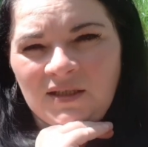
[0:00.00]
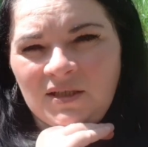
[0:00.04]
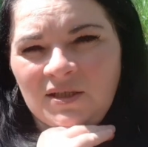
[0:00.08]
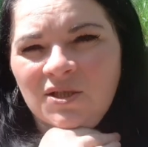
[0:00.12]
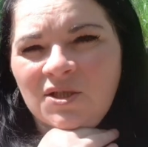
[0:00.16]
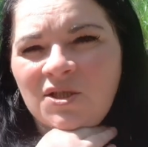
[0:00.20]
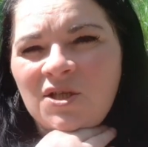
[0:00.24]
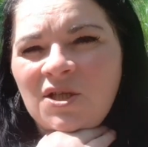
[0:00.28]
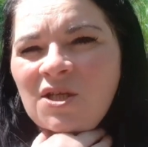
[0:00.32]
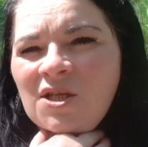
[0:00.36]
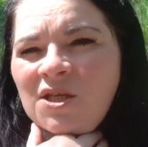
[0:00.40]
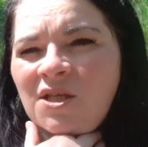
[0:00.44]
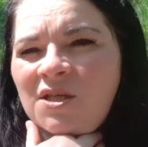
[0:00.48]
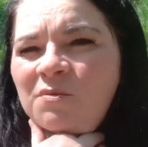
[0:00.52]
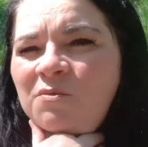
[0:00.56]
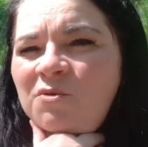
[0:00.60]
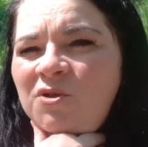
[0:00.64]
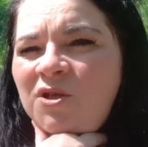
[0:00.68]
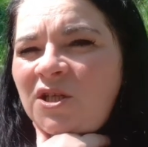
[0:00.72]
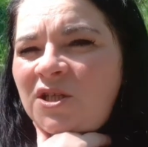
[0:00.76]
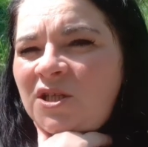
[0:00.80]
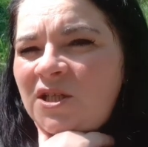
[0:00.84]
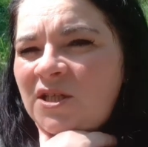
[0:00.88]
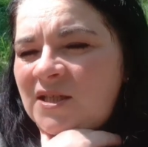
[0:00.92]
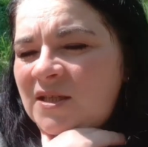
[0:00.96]
że nic,
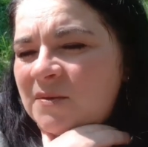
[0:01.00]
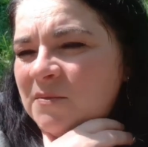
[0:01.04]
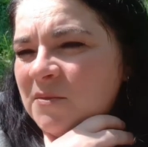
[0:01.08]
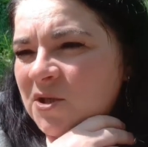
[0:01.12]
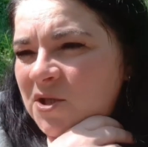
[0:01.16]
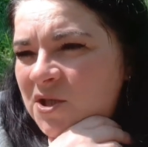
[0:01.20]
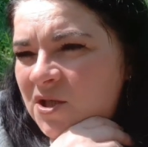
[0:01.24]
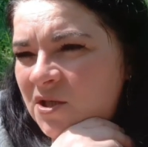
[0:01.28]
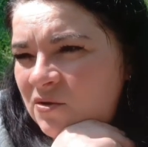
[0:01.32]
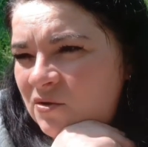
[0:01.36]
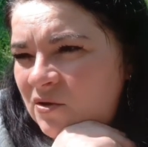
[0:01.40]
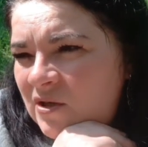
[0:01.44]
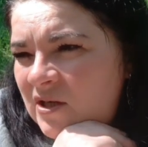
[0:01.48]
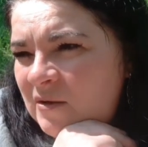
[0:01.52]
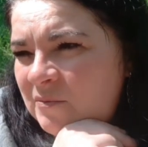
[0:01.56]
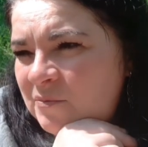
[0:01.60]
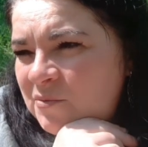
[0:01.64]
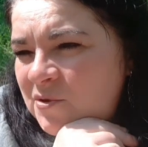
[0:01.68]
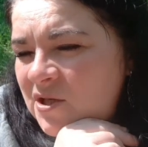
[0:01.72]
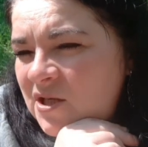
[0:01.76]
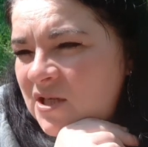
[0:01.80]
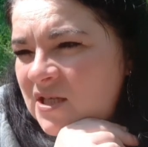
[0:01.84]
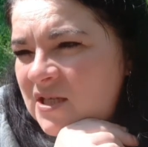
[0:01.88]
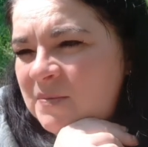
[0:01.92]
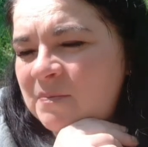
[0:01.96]
muszę się z tym jeszcze trochę
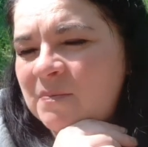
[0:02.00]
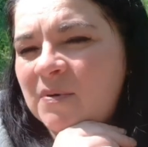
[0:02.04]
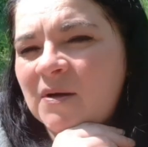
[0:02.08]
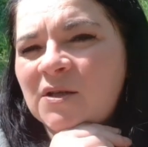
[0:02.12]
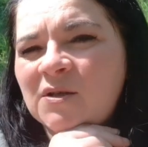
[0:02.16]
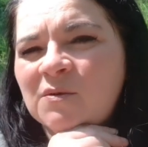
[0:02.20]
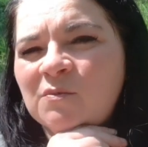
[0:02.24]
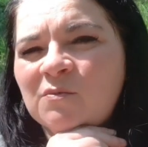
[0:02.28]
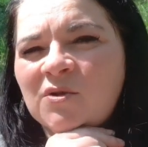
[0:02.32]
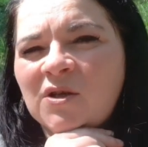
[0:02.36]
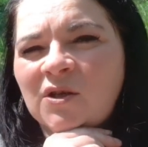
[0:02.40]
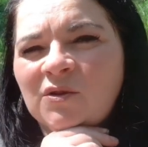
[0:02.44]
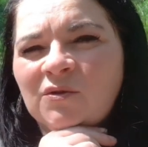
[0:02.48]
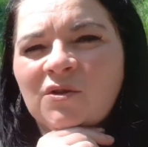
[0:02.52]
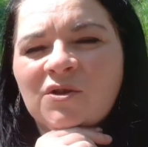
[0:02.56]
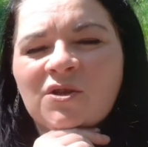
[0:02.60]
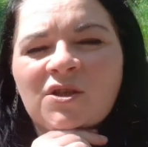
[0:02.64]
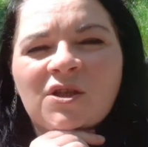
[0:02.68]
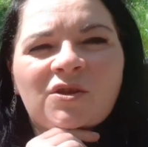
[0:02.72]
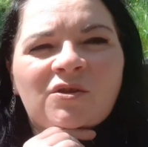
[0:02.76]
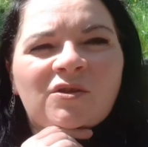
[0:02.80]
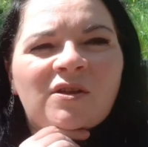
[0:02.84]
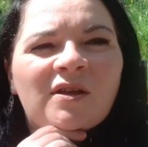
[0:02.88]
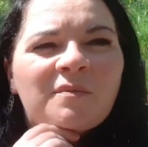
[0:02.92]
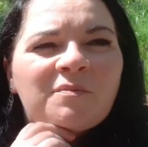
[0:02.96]
przespać, muszę to
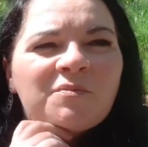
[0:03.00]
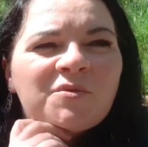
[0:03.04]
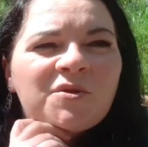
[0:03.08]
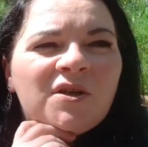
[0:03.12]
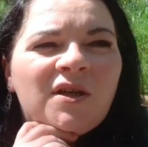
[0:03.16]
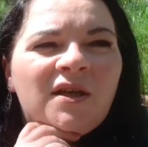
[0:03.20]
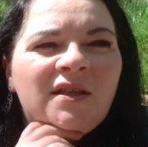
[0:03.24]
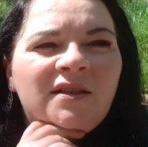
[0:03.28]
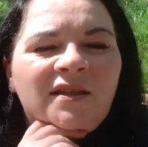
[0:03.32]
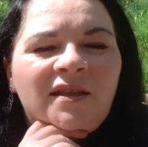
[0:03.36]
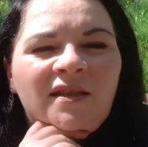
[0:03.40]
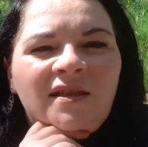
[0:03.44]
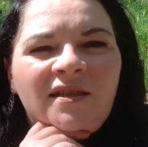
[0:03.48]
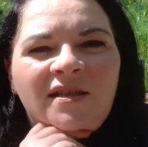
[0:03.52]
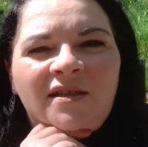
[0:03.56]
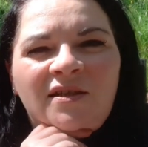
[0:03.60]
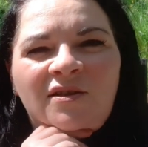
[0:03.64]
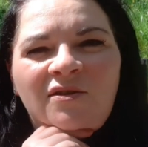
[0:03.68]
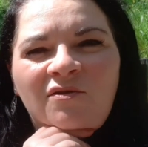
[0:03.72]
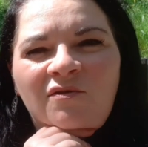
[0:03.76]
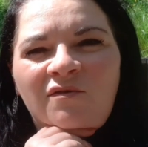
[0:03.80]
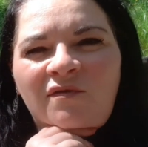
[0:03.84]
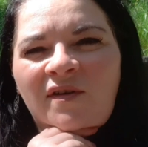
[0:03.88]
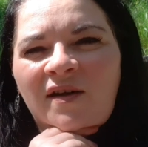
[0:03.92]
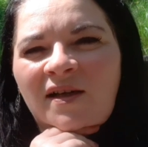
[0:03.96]
jeszcze trochę
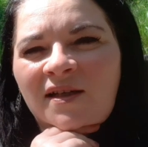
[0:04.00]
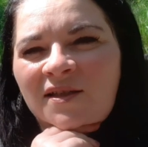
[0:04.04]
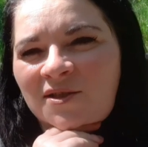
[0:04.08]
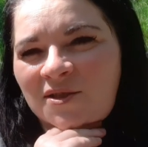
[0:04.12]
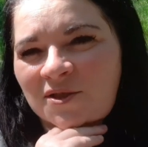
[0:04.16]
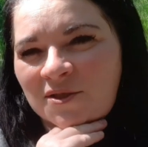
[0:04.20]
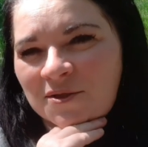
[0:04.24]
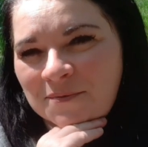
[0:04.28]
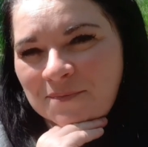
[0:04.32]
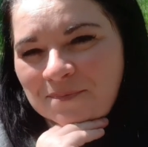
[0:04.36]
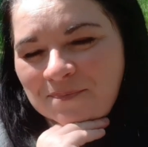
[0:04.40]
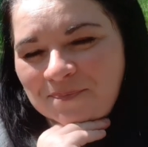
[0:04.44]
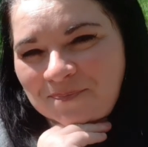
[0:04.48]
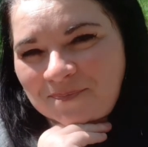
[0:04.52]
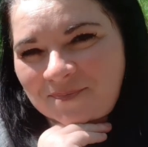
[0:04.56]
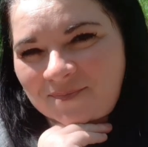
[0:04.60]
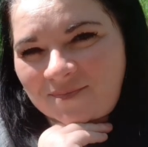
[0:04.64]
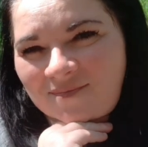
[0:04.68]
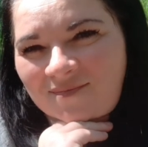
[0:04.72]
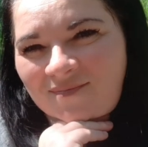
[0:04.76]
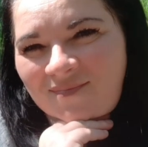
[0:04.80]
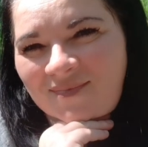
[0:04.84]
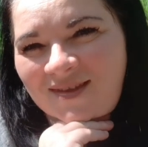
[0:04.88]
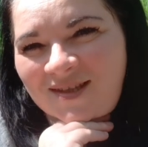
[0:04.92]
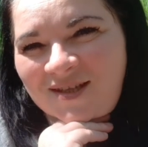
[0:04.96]
przeanalizować,
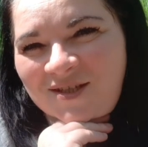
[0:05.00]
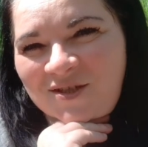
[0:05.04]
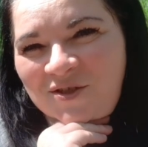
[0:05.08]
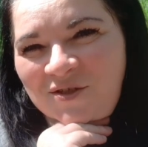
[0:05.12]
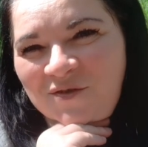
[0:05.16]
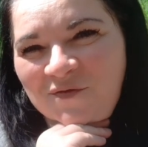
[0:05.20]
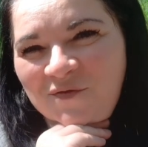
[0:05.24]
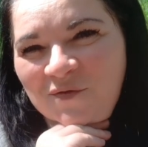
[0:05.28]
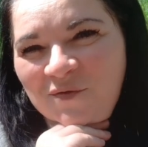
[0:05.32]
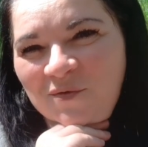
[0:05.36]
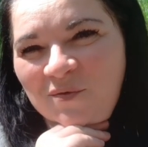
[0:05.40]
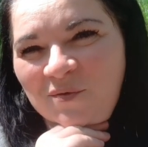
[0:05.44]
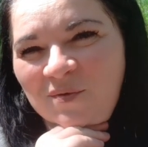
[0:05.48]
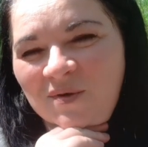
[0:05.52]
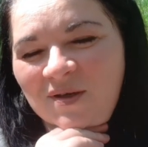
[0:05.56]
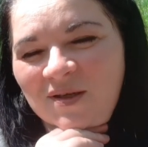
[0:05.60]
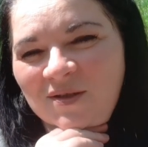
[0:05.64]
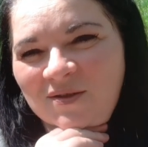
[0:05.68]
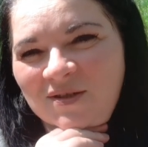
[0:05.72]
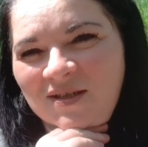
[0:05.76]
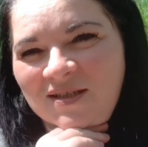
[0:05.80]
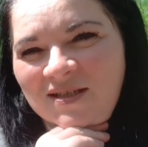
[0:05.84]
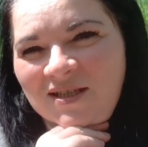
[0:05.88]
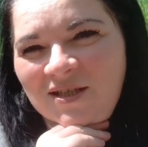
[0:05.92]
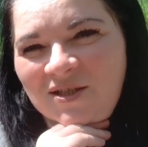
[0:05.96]
czy w ogóle
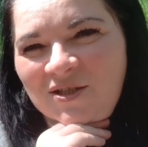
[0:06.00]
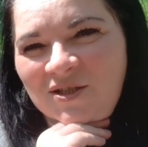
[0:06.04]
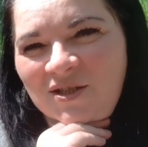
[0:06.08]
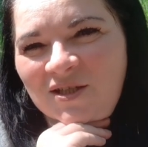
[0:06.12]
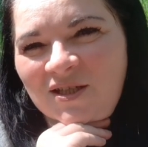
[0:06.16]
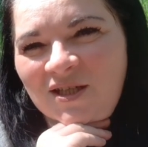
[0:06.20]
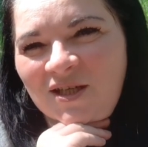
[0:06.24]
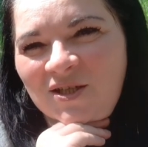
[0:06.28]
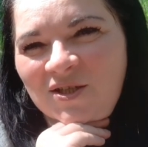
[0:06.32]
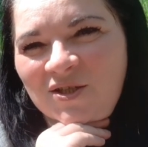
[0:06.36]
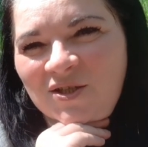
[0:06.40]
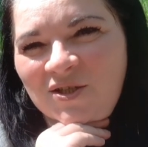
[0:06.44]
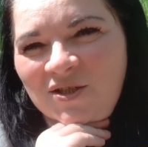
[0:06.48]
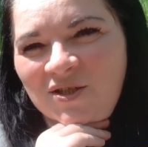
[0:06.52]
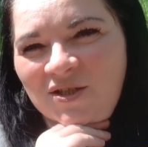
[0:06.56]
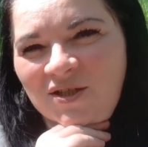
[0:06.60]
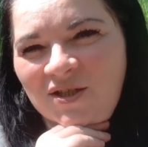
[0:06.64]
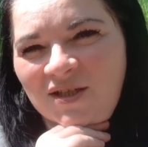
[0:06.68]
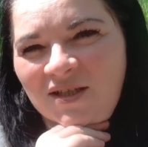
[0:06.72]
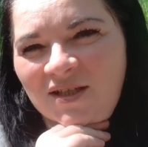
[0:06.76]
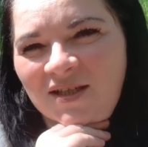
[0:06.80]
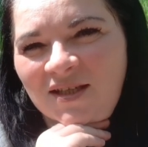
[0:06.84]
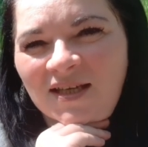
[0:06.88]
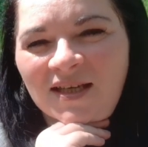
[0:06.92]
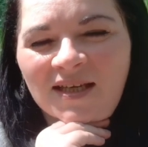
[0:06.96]
tak zaczynać, czy
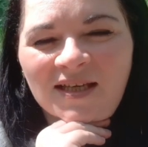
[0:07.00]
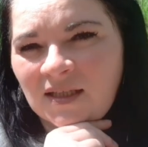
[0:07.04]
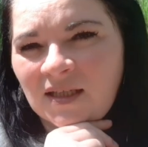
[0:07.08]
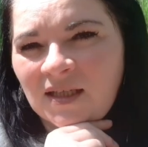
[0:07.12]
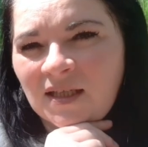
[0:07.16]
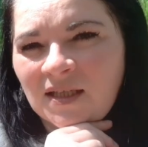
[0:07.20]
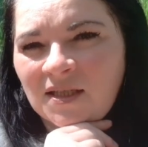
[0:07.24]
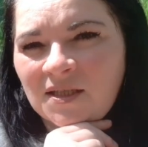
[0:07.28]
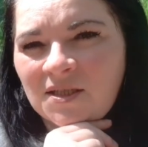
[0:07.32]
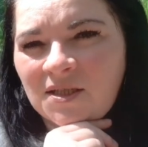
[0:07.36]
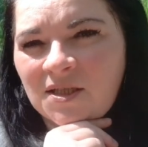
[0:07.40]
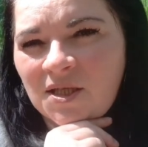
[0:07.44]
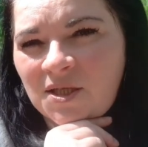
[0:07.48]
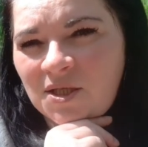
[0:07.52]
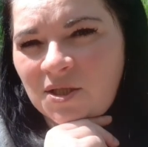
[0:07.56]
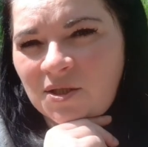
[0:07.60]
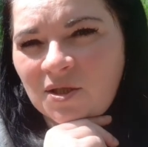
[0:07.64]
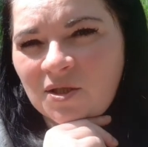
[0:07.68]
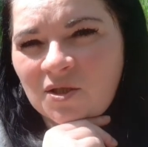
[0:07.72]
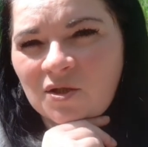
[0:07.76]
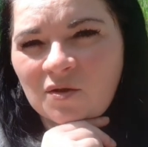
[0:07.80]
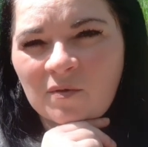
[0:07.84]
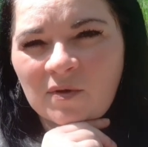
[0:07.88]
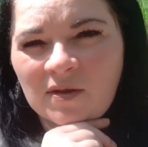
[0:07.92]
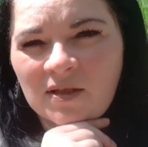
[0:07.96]
nie. Dzieci
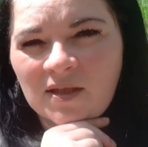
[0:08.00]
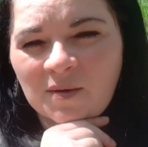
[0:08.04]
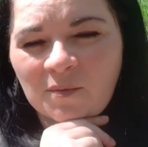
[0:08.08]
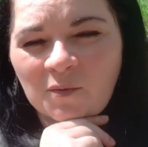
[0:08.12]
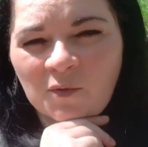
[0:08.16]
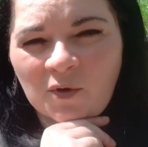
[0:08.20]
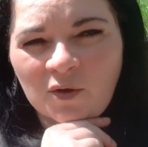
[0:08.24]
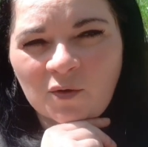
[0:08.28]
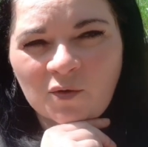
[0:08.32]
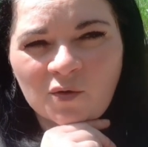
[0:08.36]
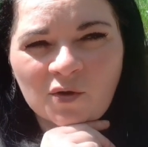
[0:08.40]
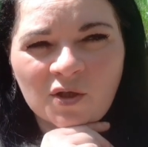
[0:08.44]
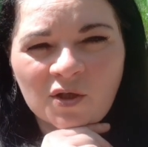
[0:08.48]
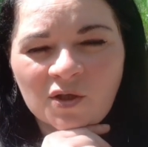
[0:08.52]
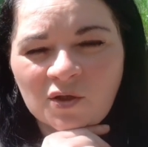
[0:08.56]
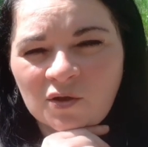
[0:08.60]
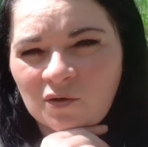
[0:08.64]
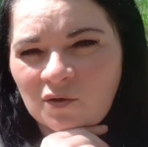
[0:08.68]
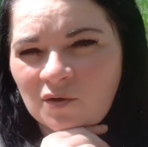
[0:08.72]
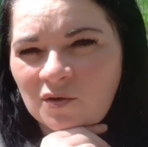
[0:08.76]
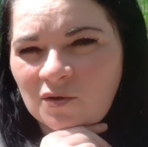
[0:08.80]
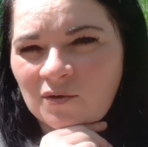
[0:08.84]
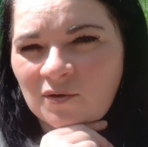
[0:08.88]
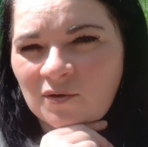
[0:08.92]
te są jednak moje już też coraz